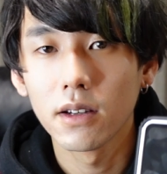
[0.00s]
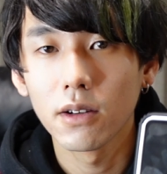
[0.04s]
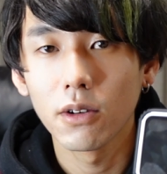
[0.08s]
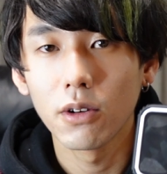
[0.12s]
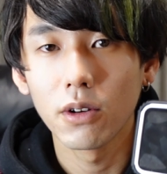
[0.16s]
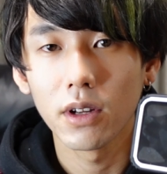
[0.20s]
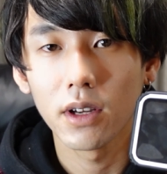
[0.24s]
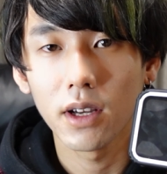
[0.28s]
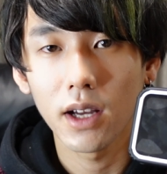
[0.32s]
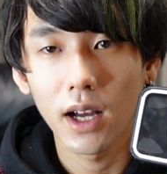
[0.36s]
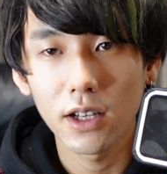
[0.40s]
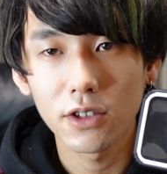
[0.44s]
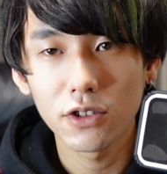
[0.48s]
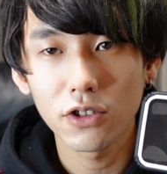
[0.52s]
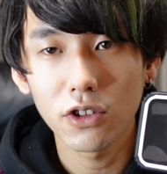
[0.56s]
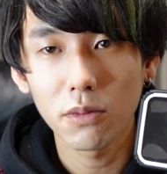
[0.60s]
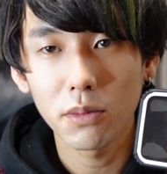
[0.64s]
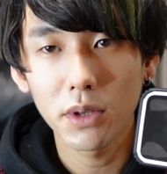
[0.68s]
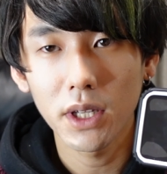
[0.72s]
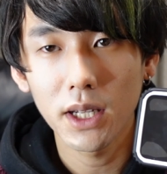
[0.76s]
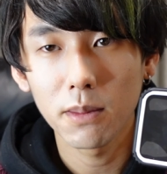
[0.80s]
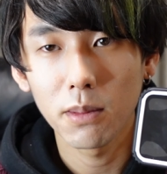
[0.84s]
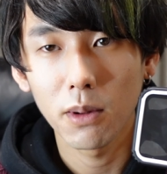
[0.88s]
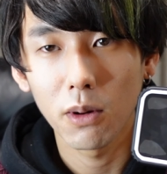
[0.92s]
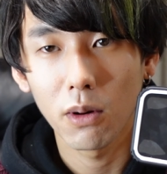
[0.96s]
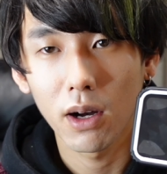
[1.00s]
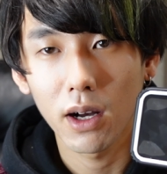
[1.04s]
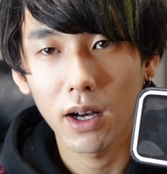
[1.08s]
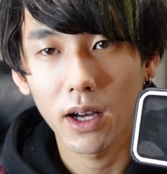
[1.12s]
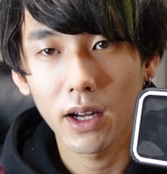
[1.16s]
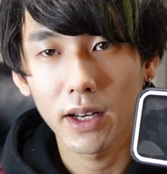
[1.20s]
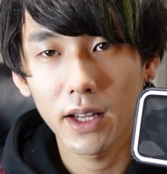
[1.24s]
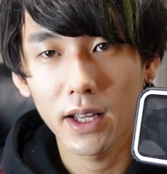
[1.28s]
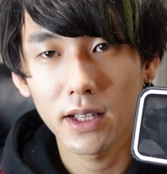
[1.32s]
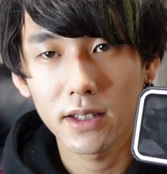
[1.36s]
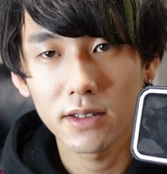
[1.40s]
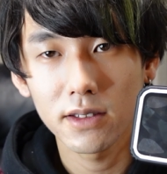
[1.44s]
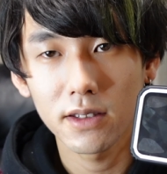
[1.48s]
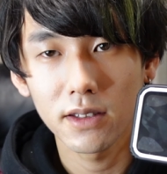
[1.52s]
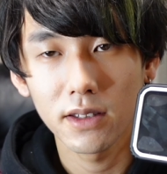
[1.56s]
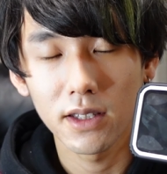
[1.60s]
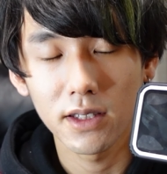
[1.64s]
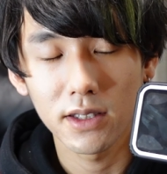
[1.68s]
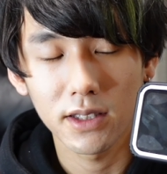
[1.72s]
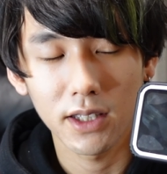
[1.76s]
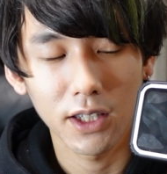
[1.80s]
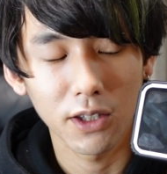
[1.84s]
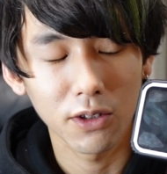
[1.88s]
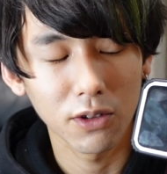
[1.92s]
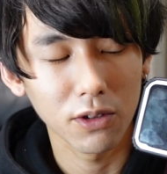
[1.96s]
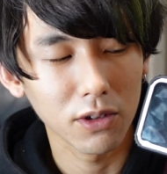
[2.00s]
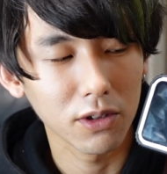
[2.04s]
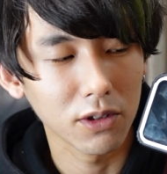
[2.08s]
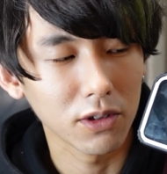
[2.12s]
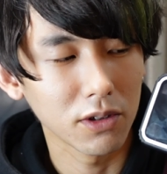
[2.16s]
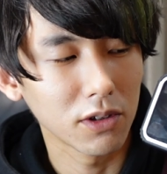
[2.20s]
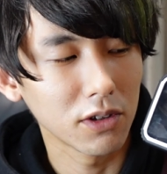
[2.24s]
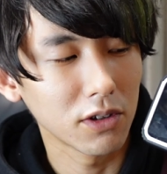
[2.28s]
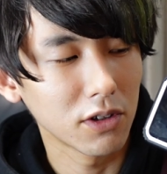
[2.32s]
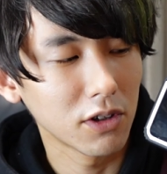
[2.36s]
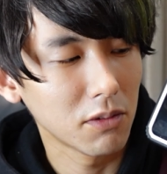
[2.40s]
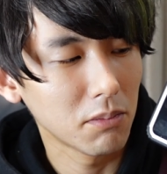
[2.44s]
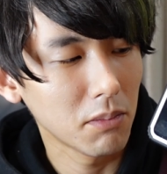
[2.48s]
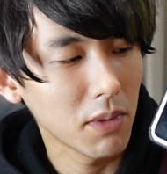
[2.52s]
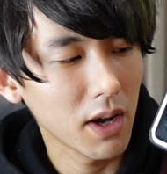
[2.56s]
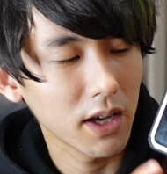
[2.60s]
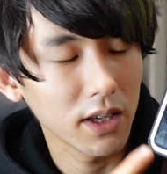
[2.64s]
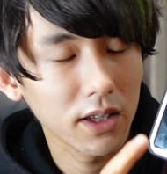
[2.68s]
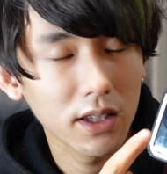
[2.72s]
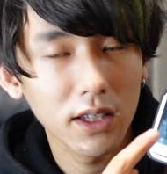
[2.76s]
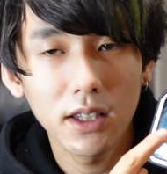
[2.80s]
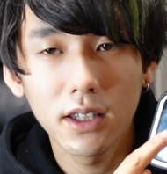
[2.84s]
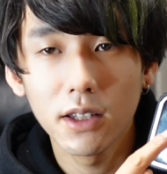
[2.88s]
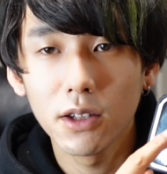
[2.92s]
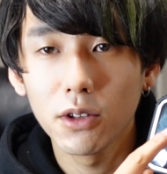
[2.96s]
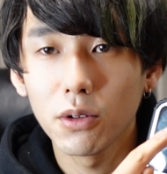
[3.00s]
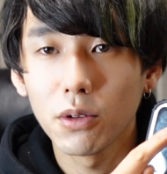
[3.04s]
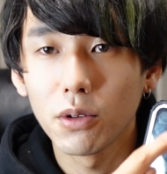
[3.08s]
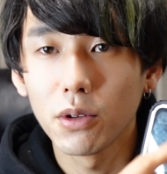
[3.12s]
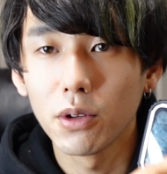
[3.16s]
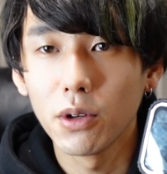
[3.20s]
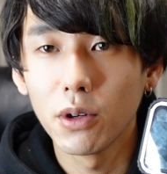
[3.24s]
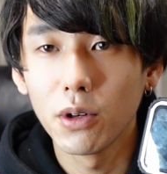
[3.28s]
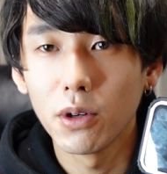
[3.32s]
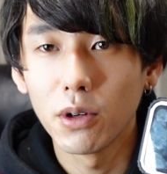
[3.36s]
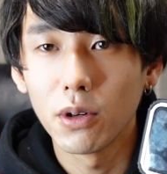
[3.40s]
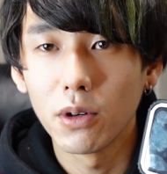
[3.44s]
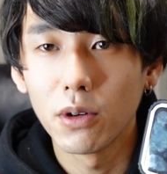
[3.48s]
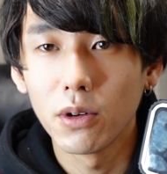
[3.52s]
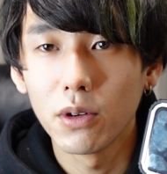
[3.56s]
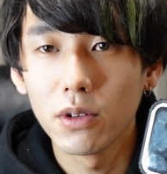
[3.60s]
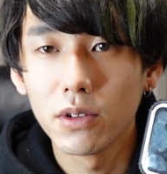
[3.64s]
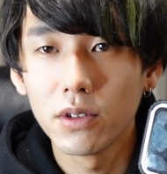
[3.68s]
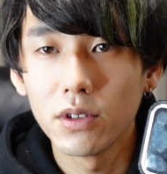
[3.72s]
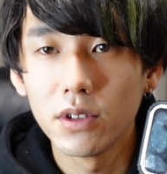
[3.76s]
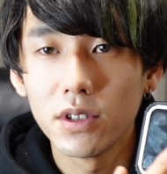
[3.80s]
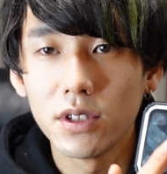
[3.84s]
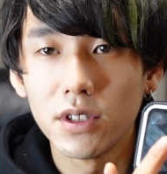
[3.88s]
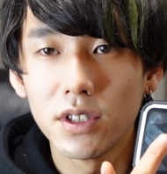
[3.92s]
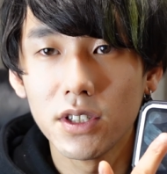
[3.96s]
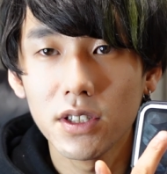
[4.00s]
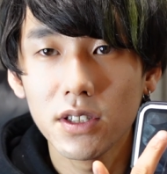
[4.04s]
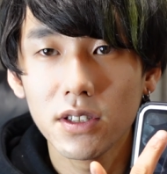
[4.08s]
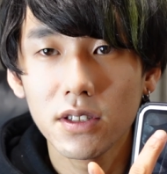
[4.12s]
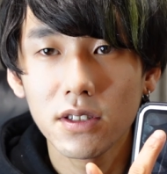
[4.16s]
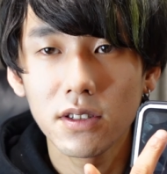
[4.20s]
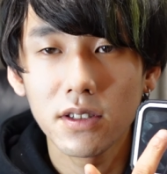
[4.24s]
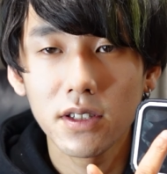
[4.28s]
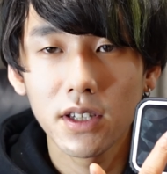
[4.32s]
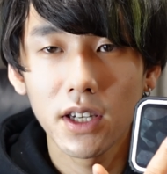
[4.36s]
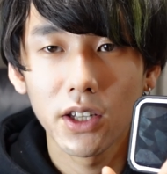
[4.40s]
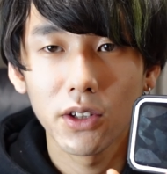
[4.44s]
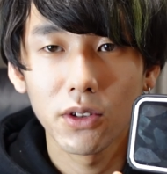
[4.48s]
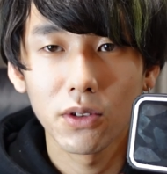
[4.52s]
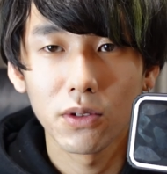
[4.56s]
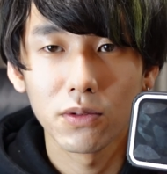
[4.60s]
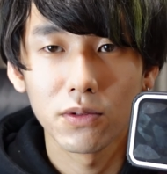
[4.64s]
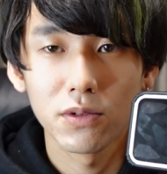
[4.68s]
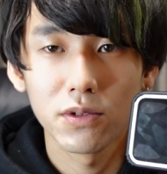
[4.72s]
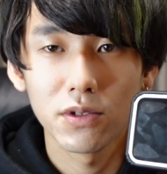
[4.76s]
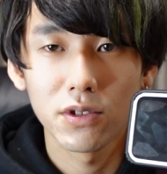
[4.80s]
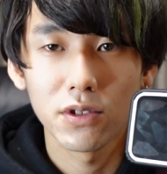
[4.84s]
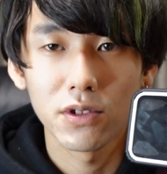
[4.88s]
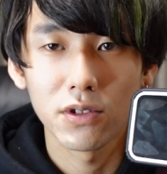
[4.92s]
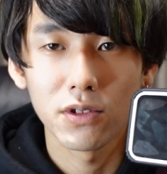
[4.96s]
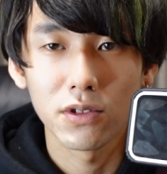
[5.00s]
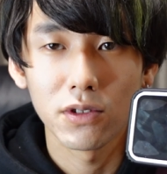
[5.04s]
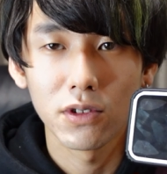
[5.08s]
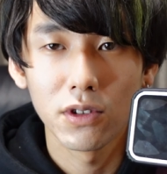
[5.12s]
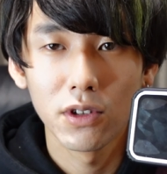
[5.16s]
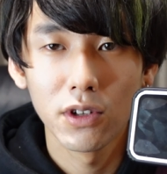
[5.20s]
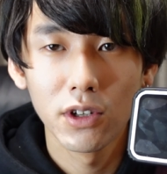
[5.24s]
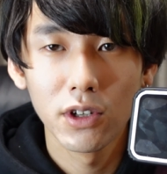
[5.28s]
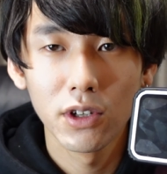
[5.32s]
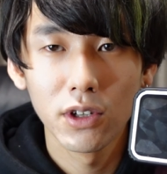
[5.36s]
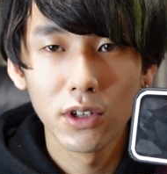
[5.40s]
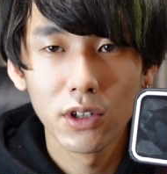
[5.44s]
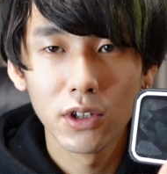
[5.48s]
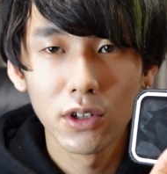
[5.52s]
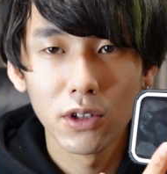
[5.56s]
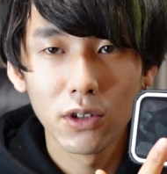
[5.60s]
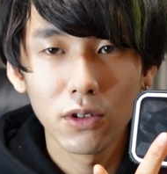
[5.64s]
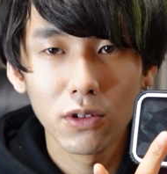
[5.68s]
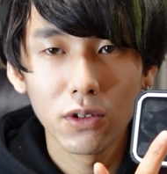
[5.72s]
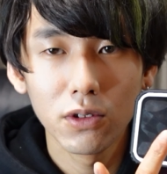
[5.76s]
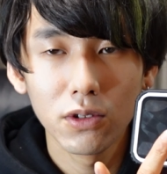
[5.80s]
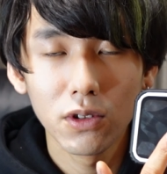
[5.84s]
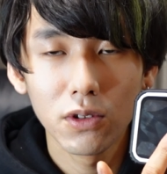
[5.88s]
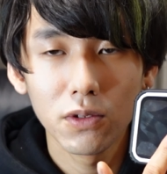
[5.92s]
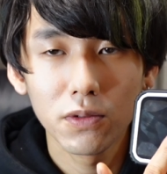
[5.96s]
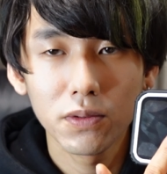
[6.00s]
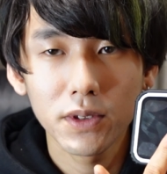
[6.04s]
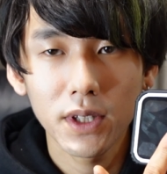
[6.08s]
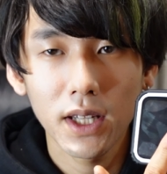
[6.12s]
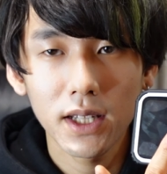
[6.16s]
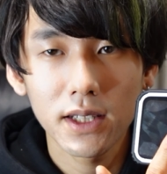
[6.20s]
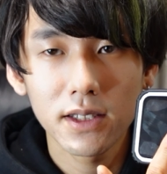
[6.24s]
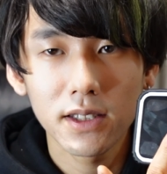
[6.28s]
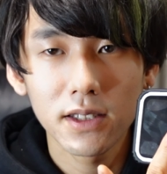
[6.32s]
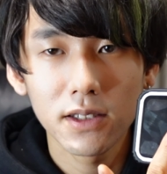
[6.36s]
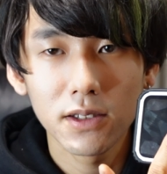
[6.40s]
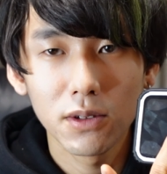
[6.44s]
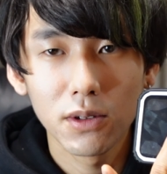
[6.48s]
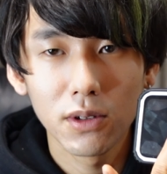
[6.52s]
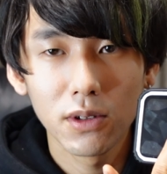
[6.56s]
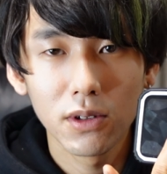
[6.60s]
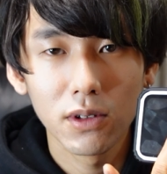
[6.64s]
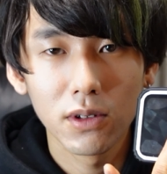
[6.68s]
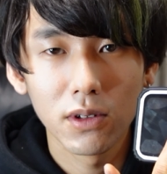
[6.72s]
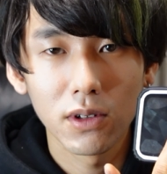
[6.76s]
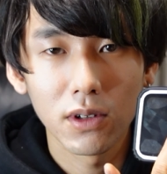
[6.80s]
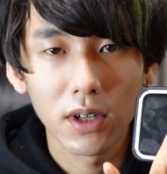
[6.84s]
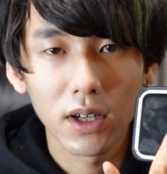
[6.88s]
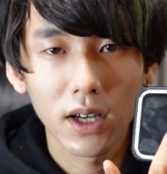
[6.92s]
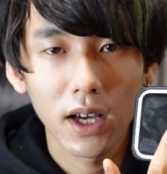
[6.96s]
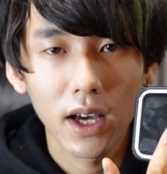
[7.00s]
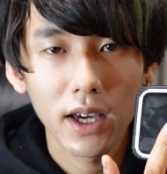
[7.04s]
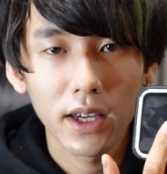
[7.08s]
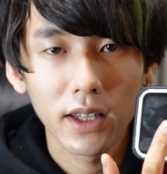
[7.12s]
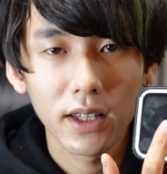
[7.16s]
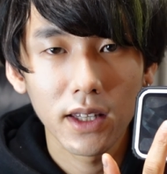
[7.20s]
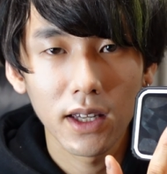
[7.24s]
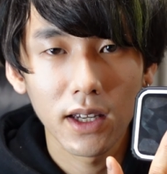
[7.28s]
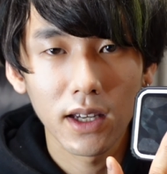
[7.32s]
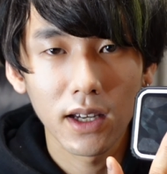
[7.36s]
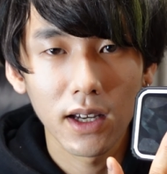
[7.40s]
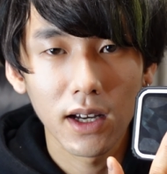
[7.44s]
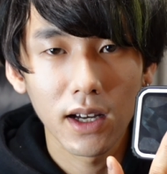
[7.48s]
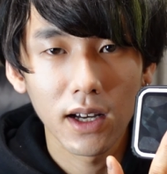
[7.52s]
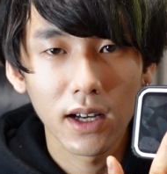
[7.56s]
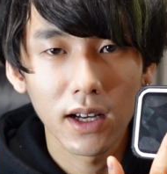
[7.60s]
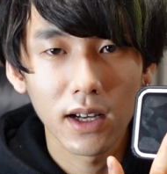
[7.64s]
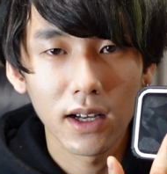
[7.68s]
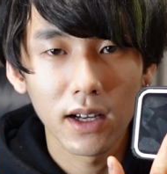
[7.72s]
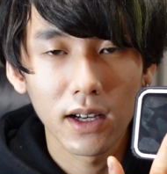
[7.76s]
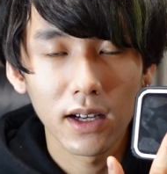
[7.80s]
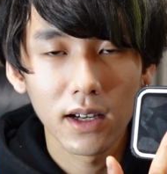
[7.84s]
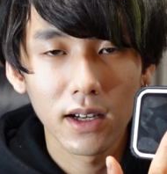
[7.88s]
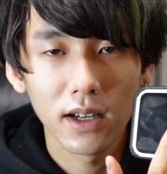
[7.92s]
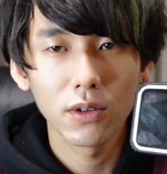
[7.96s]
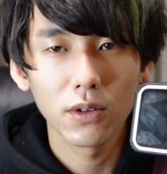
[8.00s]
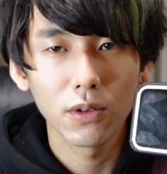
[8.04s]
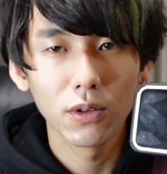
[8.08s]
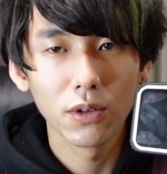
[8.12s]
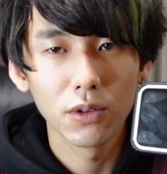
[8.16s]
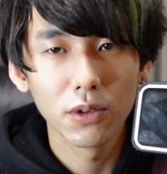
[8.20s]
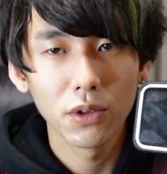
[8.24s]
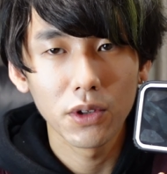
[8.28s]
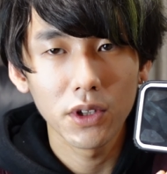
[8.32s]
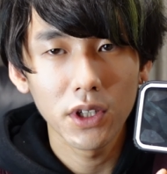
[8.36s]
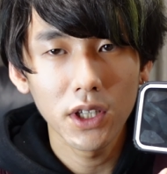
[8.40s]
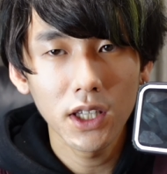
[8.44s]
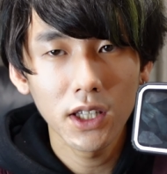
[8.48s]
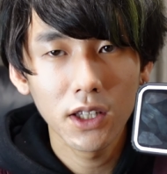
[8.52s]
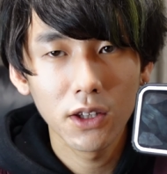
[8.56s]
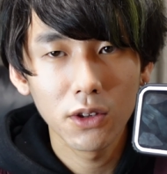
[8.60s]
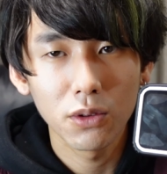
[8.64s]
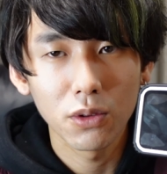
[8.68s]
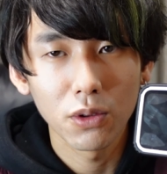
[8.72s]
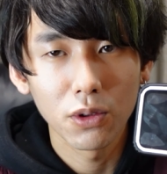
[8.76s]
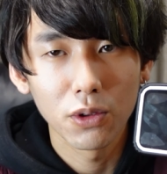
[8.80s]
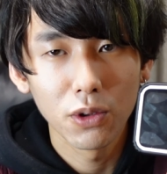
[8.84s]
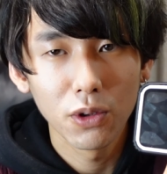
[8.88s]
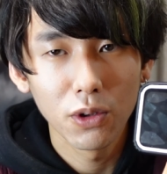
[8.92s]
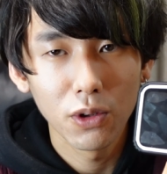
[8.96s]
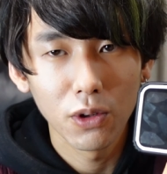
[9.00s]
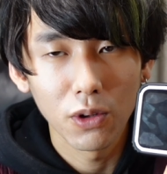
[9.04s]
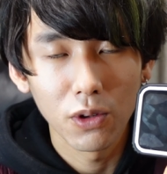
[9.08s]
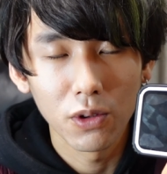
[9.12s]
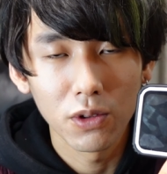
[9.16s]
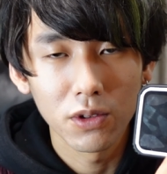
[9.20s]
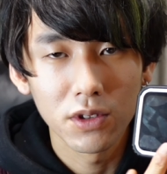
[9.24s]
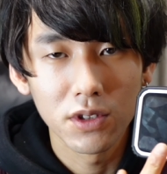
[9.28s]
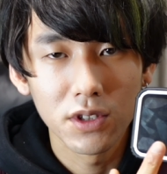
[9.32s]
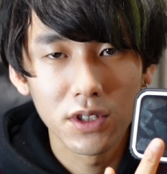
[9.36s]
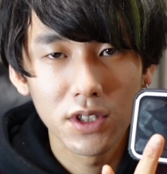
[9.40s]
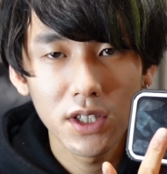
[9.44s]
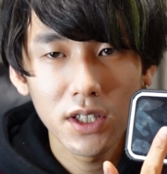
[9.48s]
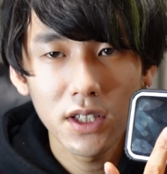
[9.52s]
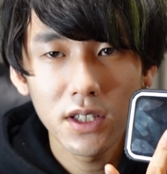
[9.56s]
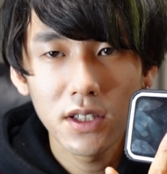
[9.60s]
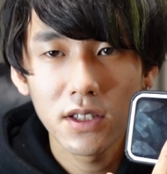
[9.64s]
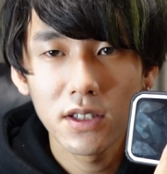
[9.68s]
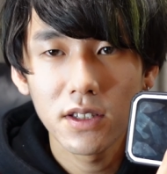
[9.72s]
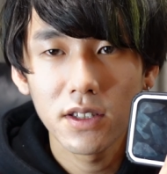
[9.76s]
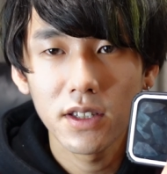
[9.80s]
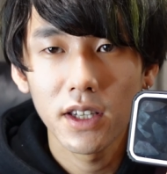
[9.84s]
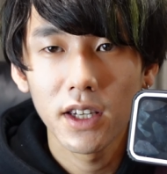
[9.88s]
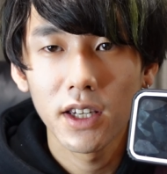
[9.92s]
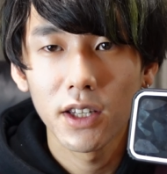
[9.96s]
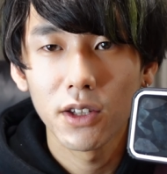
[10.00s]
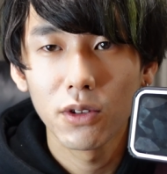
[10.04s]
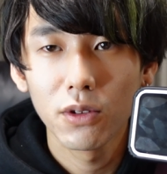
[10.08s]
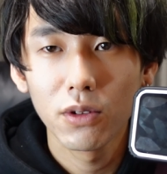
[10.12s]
これ画像を見れば分かりやすいんですけど、陰と陽、人生と宇宙。この2つの概念が、この陰と陽、人生